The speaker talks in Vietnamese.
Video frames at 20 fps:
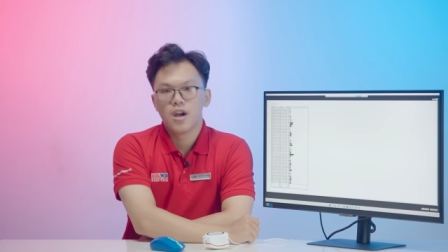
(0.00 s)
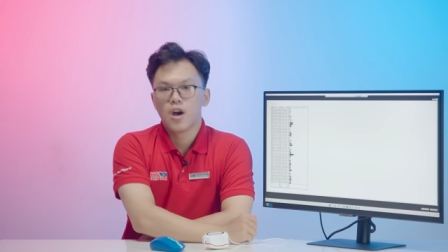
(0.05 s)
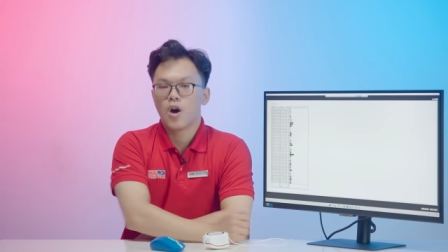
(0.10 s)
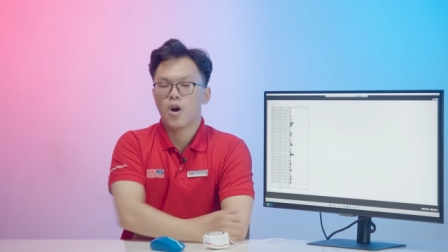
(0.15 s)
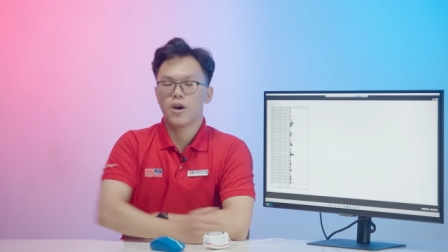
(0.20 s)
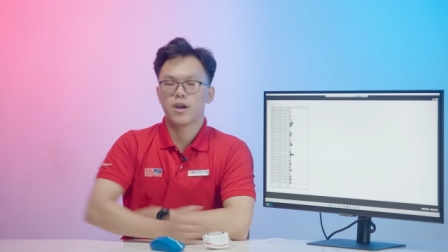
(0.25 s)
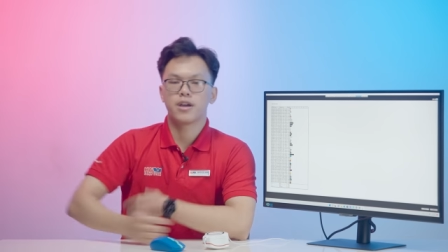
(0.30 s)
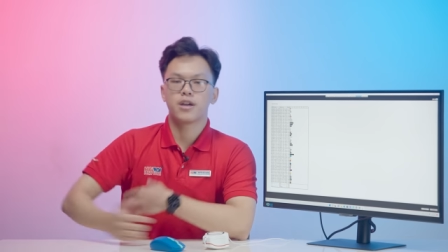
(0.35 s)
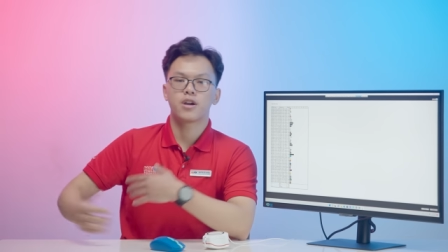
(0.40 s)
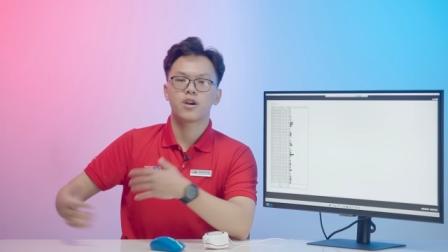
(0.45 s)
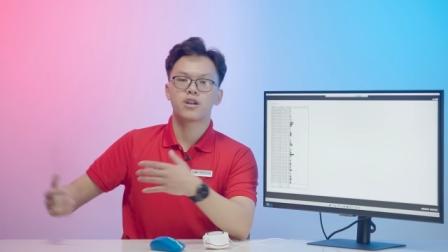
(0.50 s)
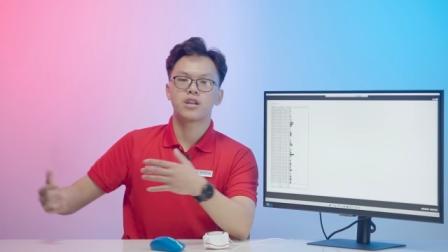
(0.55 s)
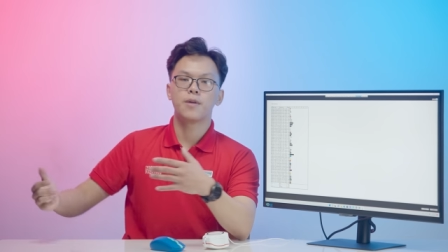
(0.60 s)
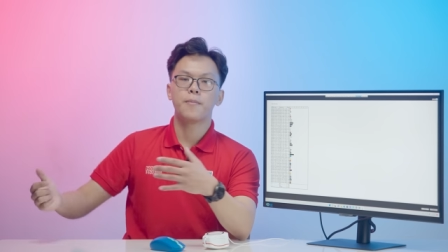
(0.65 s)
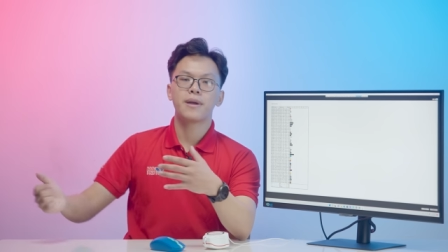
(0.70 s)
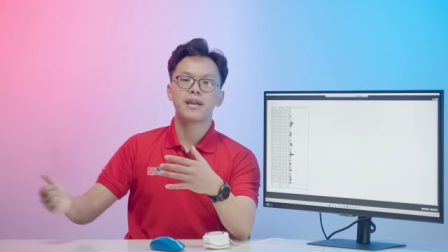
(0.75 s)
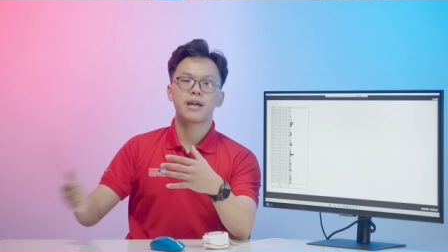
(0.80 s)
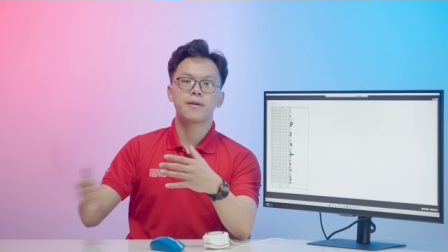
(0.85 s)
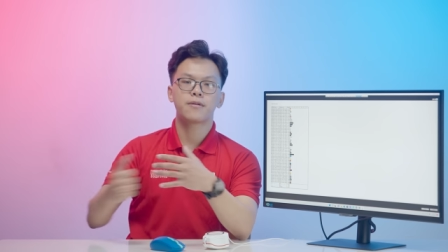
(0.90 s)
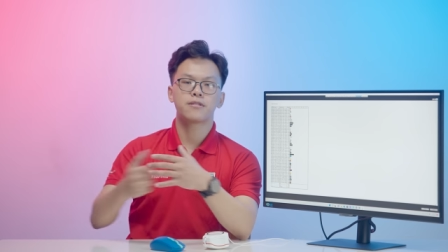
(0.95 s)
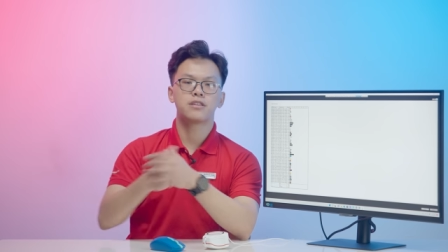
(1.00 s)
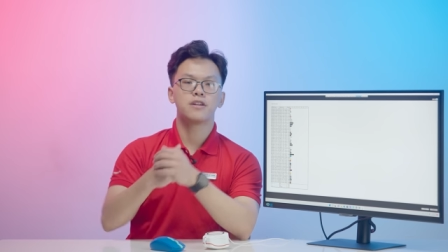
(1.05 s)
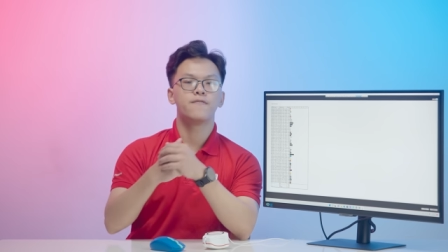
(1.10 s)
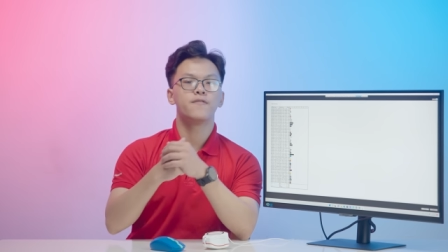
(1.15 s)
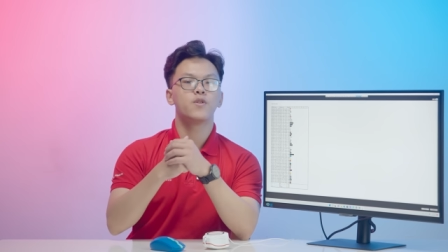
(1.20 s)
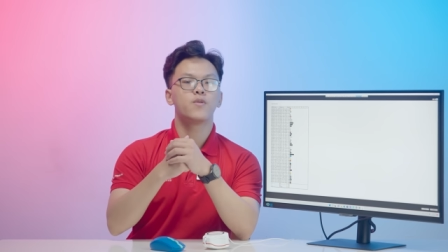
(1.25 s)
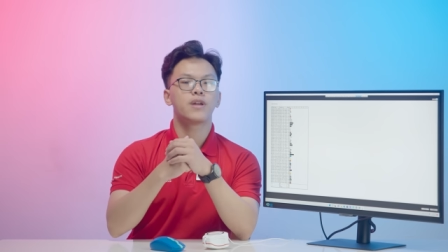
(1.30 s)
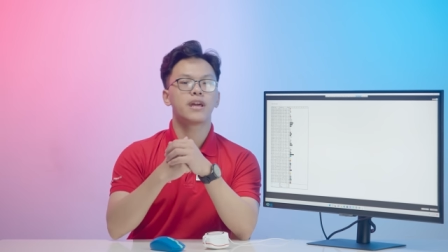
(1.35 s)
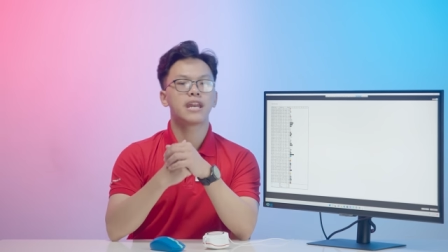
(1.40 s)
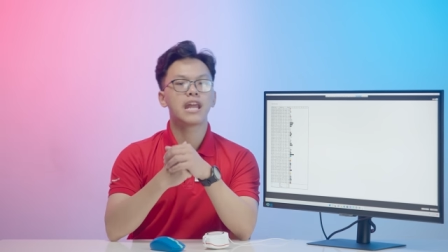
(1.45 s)
Rồi, còn nếu mà anh em cảm thấy
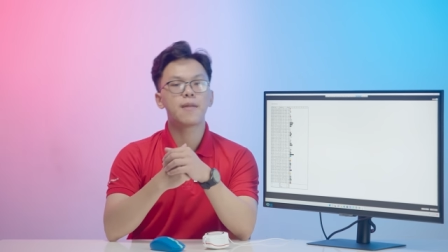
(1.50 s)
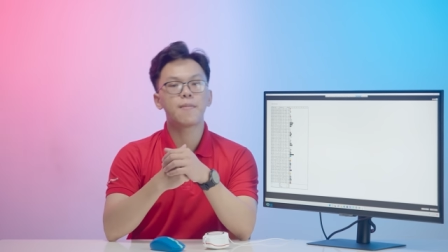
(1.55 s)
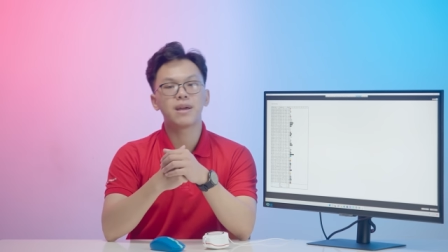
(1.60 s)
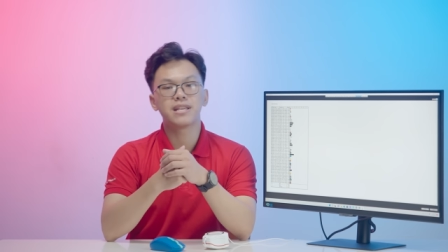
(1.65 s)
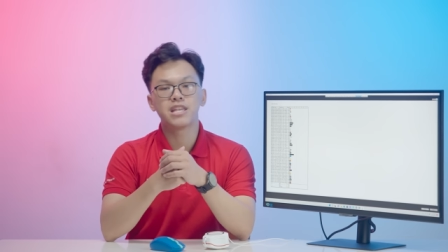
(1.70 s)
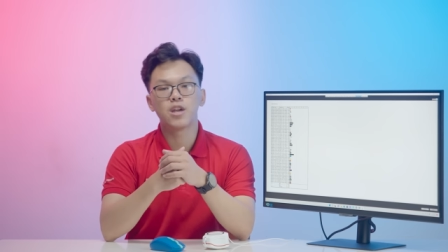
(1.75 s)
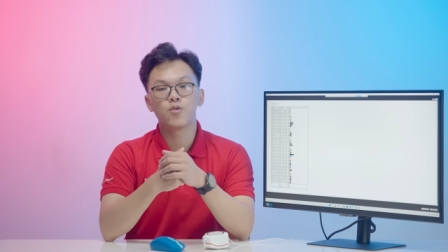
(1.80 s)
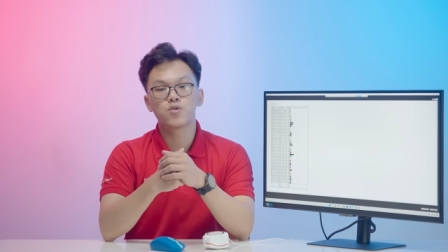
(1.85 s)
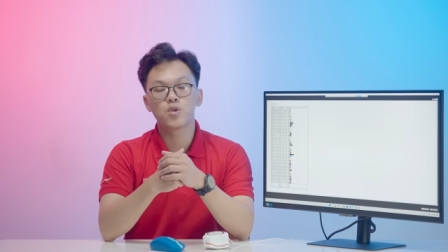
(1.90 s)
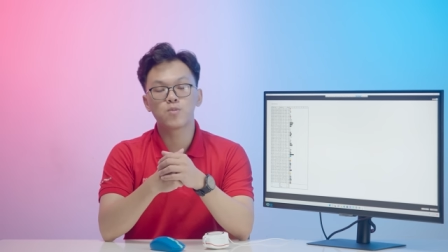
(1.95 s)
video này đem lại nhiều